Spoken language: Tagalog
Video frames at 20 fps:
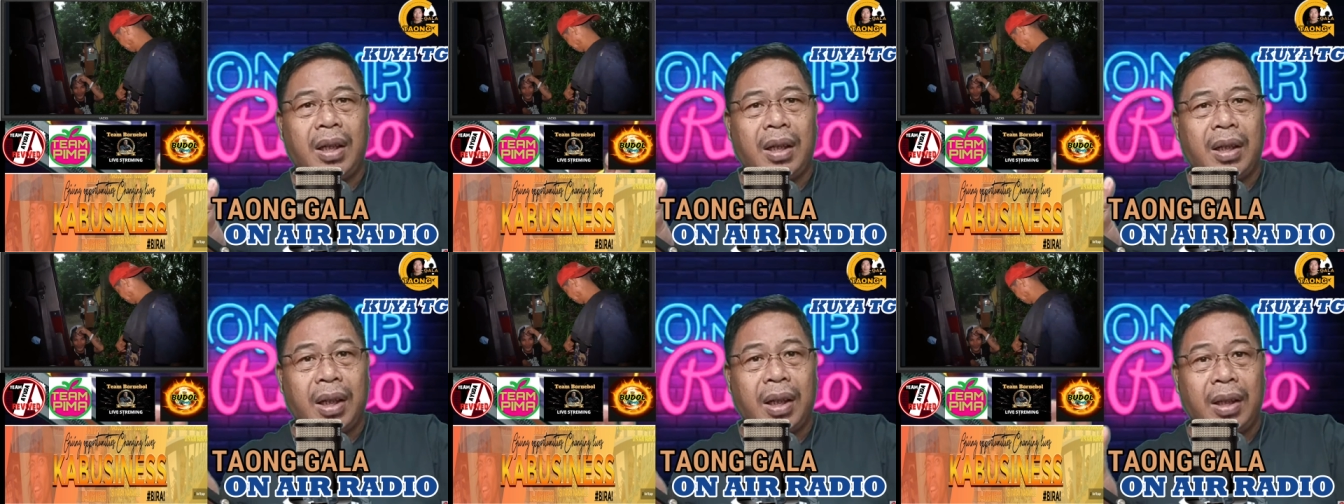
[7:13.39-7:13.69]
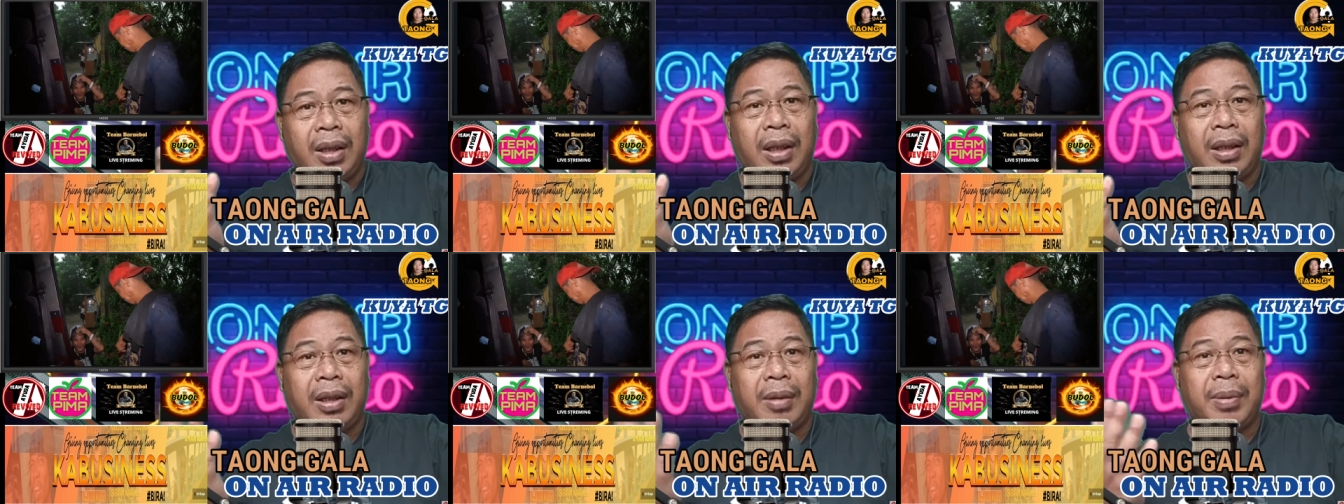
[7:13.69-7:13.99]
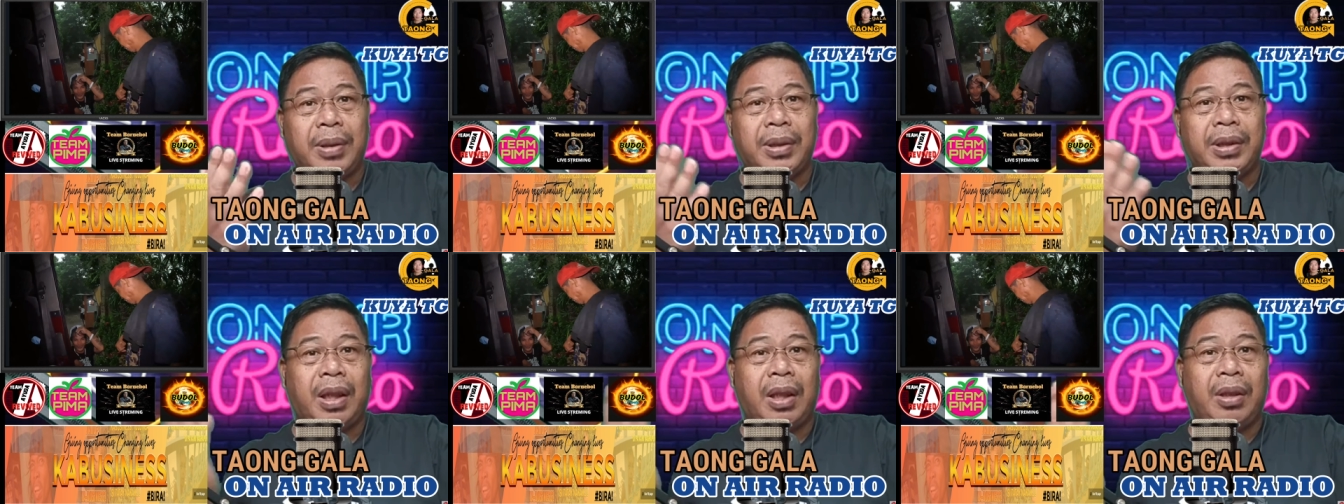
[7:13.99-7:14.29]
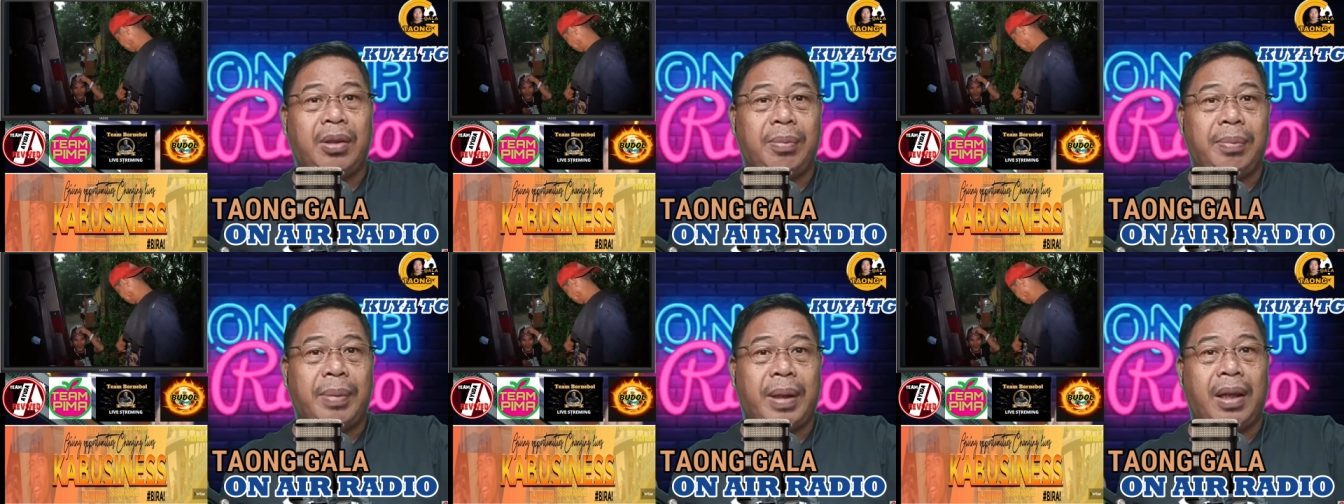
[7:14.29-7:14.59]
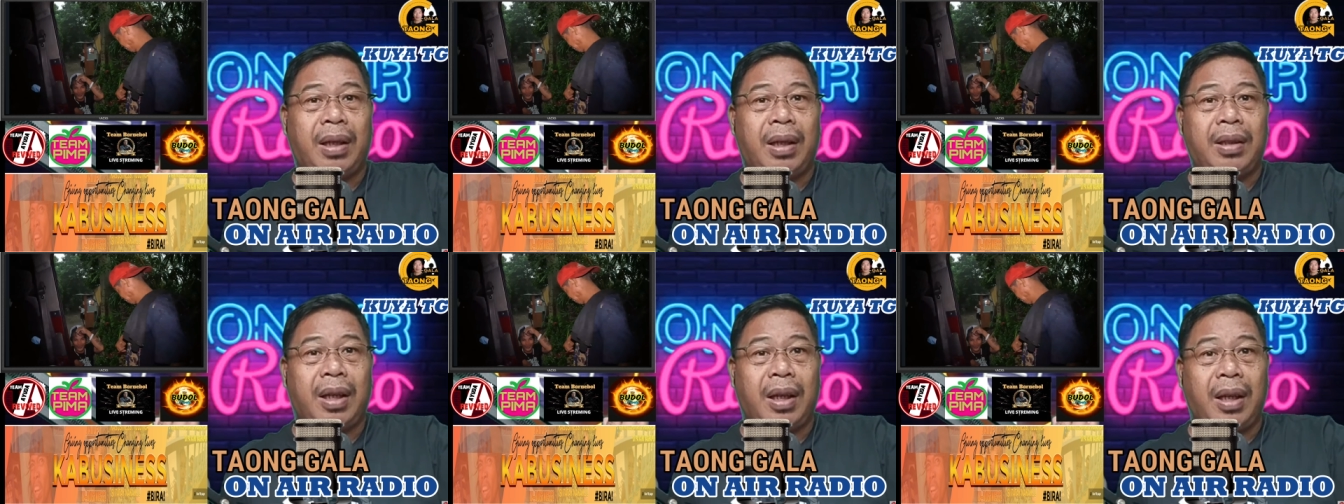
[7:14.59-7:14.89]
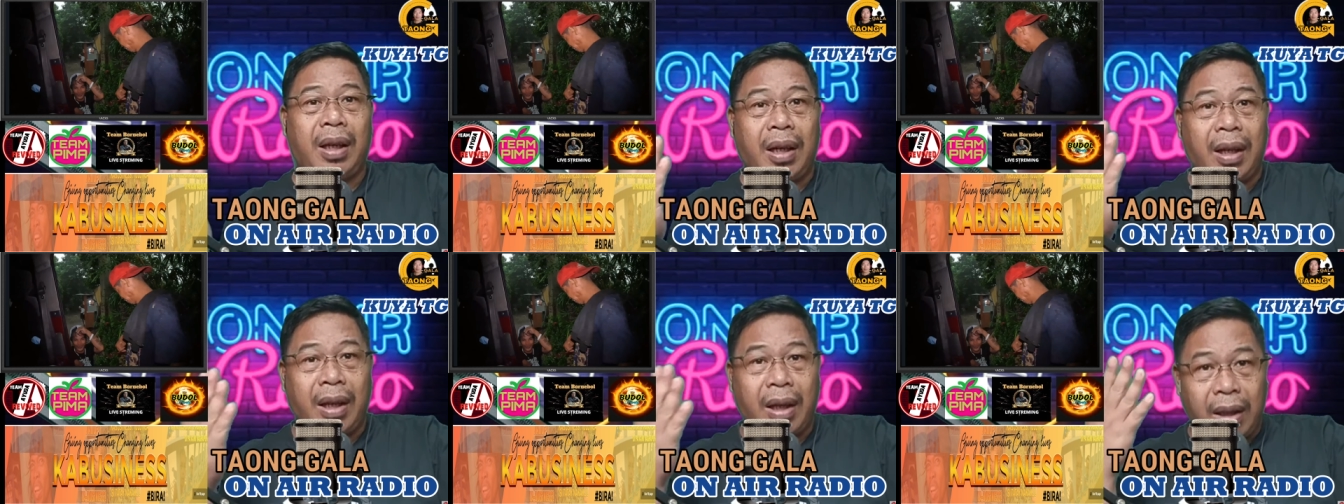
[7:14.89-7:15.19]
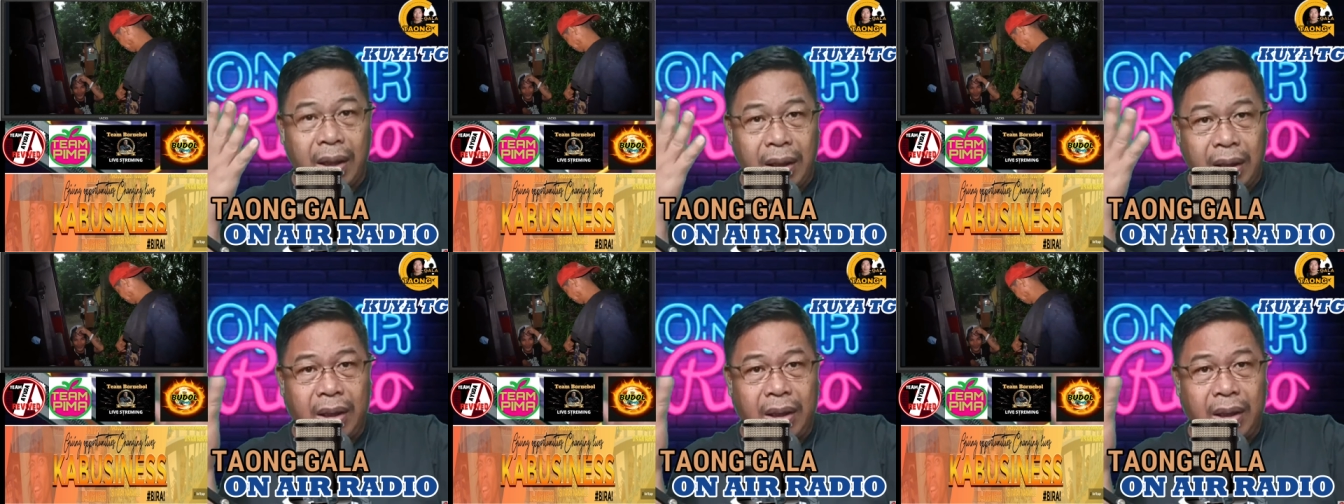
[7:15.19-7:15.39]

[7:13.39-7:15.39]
kita naman sa ano pa, tila